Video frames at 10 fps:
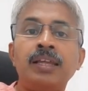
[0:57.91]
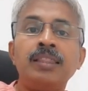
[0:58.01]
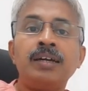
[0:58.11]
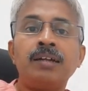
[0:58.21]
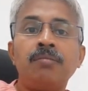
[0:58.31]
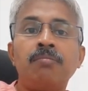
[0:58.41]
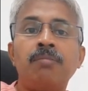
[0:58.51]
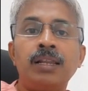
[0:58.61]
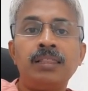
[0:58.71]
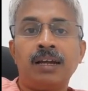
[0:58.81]
இந்த
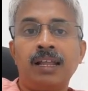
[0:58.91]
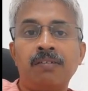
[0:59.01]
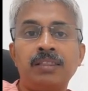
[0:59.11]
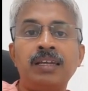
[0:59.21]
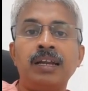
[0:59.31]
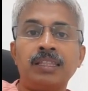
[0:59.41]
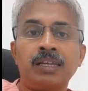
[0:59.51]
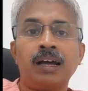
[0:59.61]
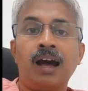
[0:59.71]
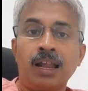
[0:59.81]
மருந்துகளை வந்து
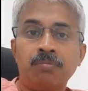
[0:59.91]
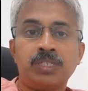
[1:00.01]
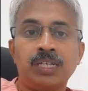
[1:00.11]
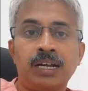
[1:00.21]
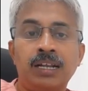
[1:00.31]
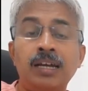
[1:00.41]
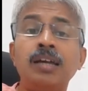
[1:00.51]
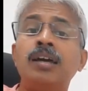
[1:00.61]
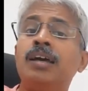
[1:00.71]
எடுத்துக்க ஆரம்பித்தாங்கன்னா